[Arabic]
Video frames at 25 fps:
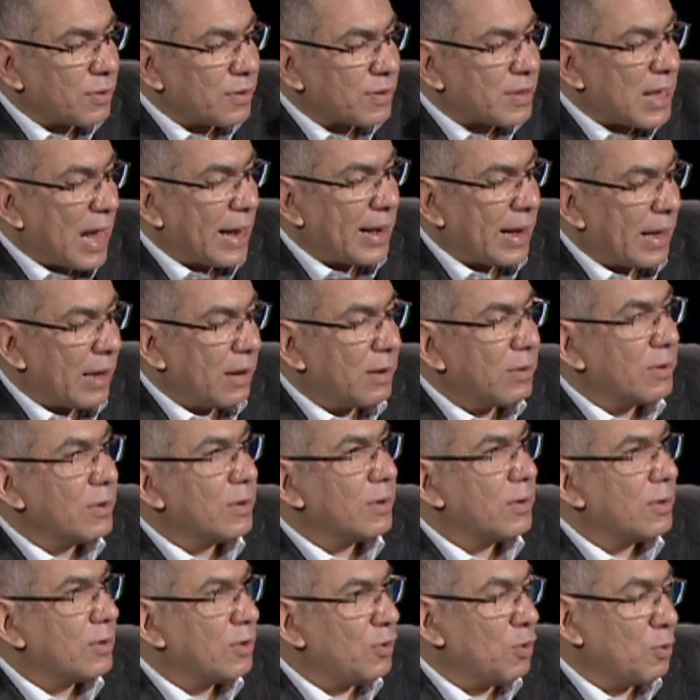سنة
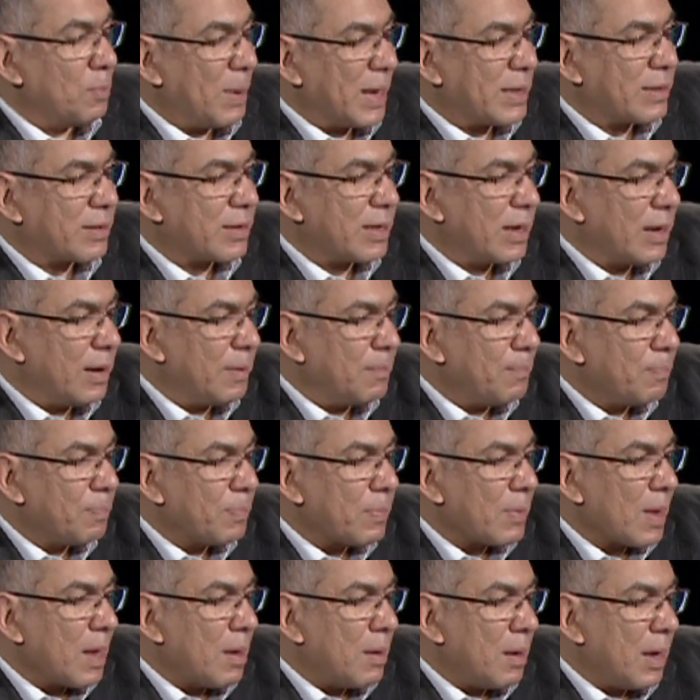يمثل
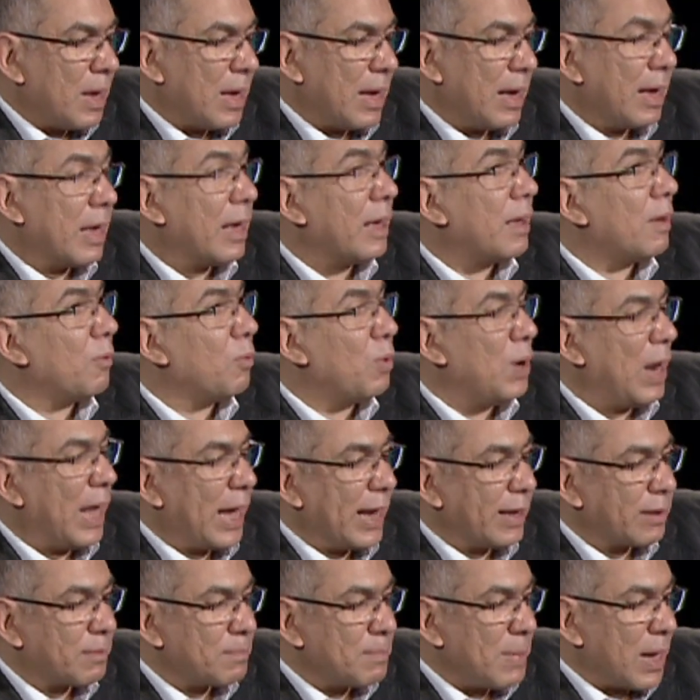آه،
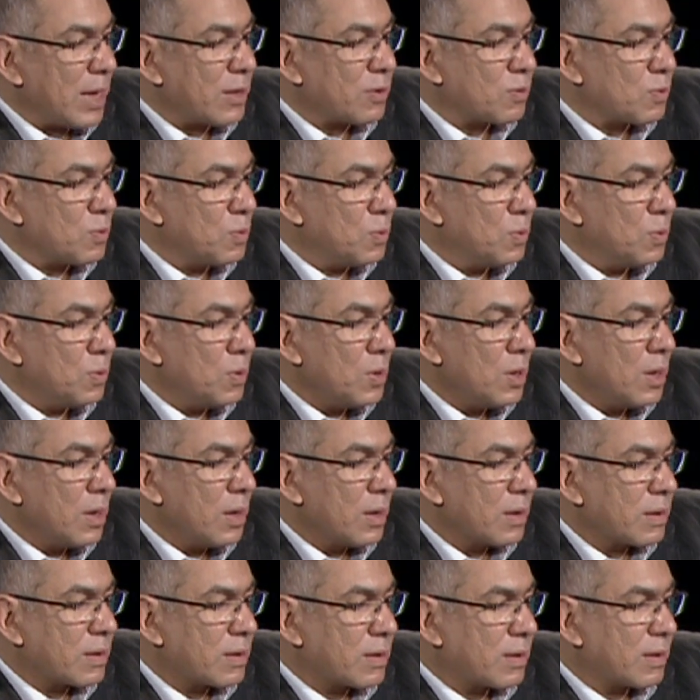ولاية ماسو
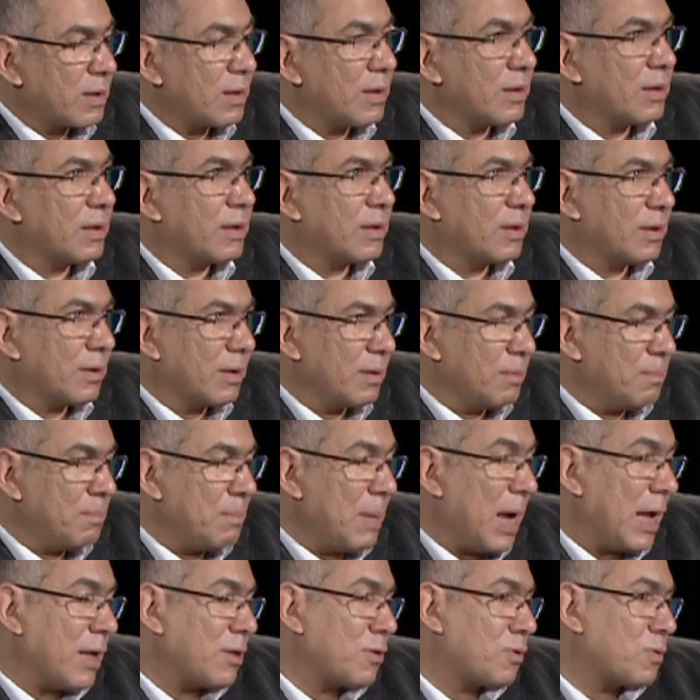
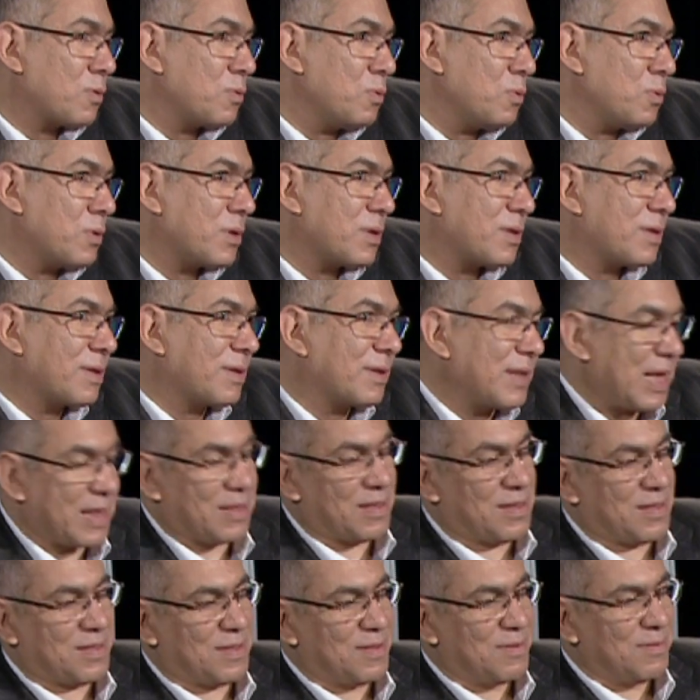
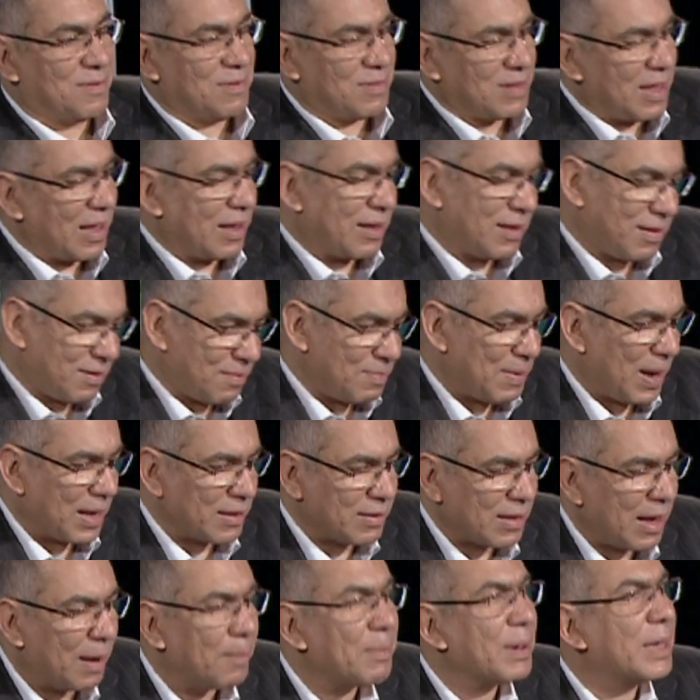ماسوستس اسمها
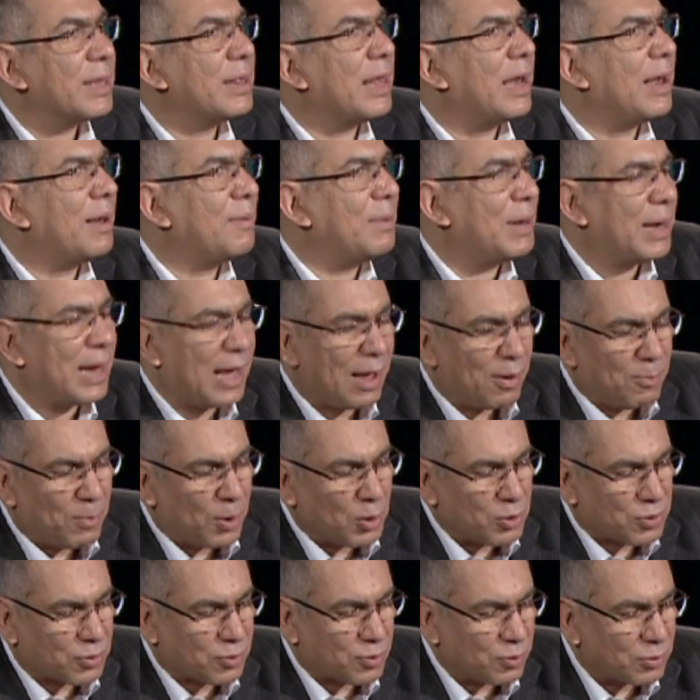صعب جدا اللي منها
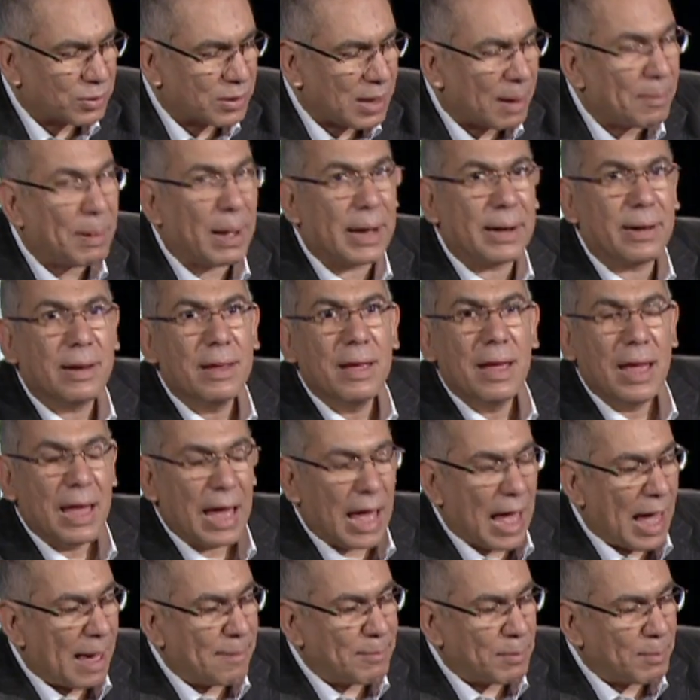وبوسطن طبعا
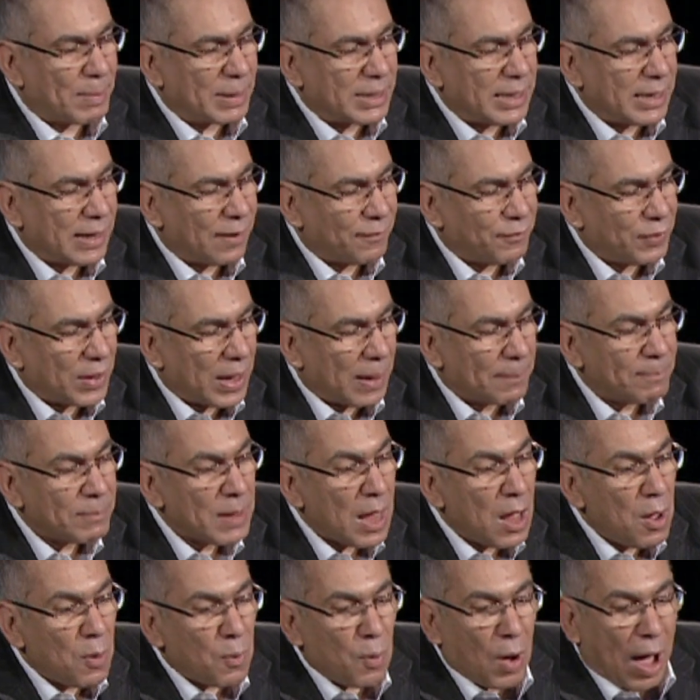أهم مدينة فيها
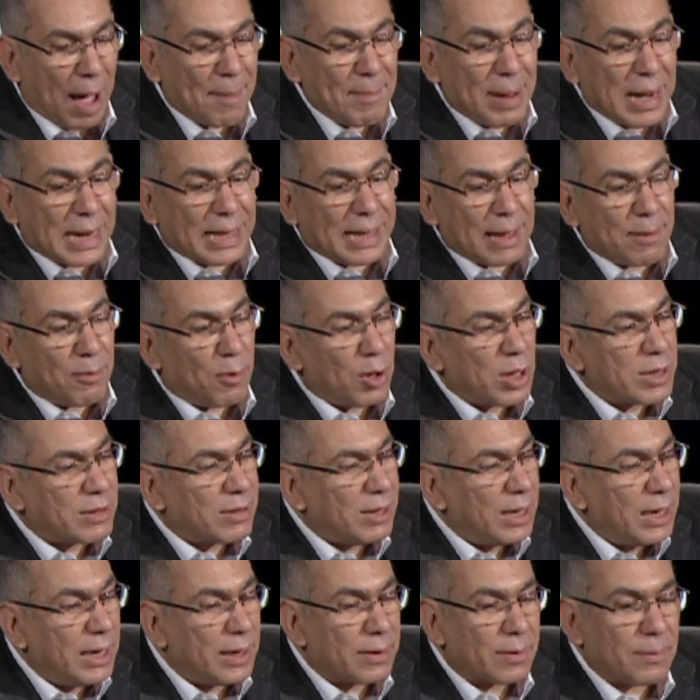وعمل
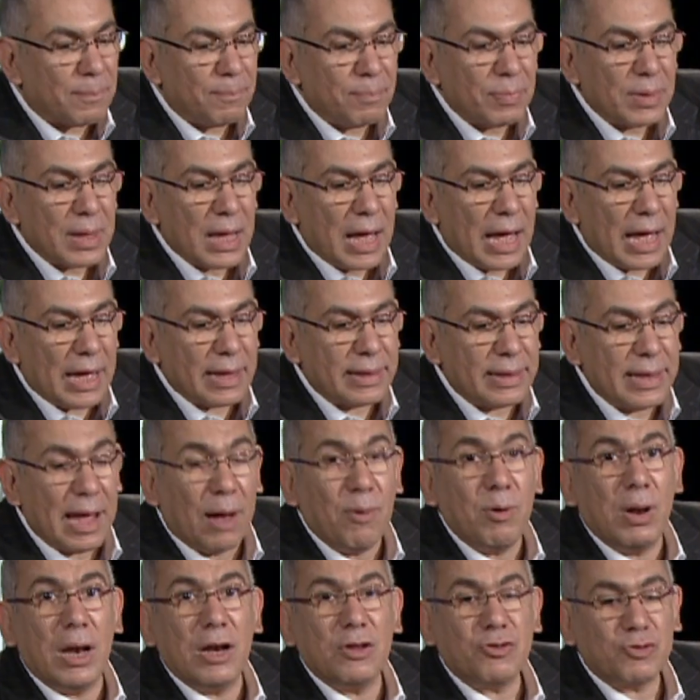كوزير
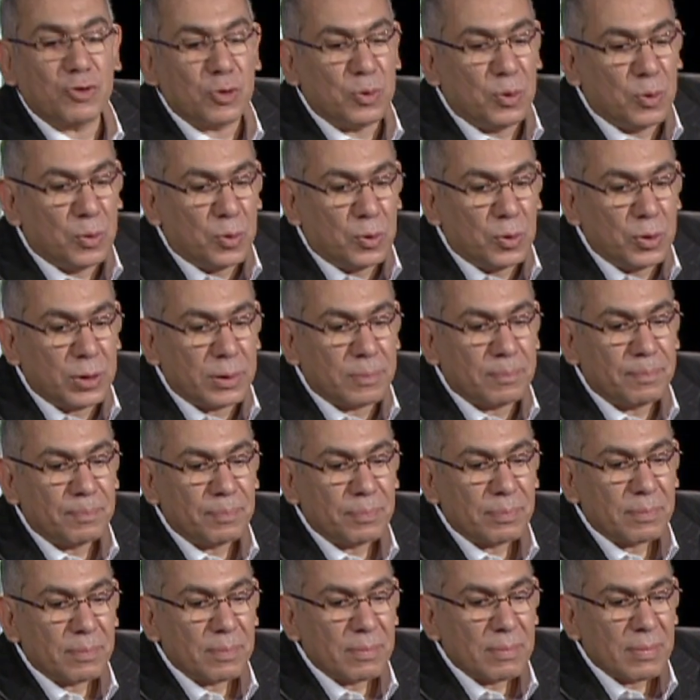الدولة لشؤون
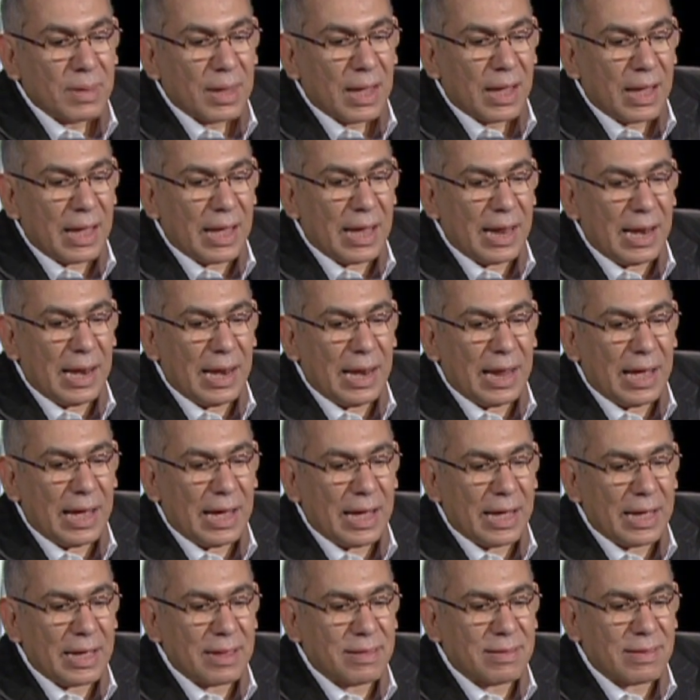
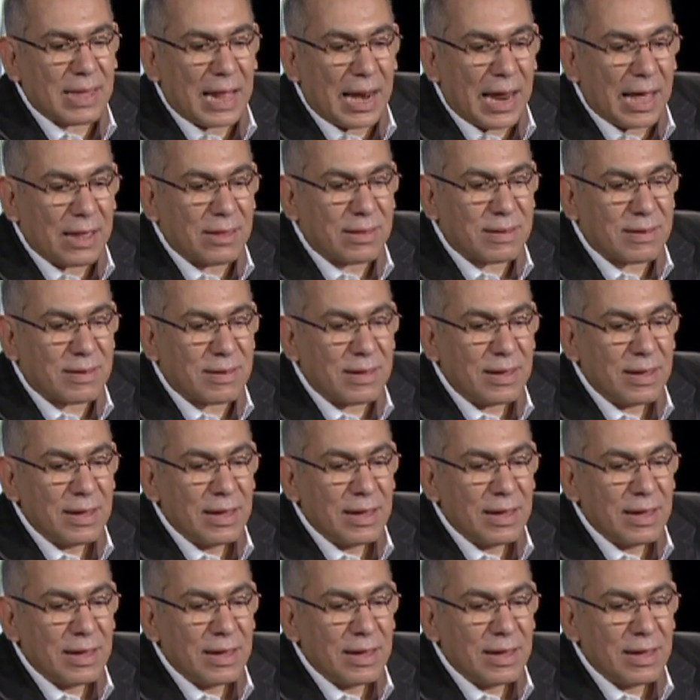الثلاث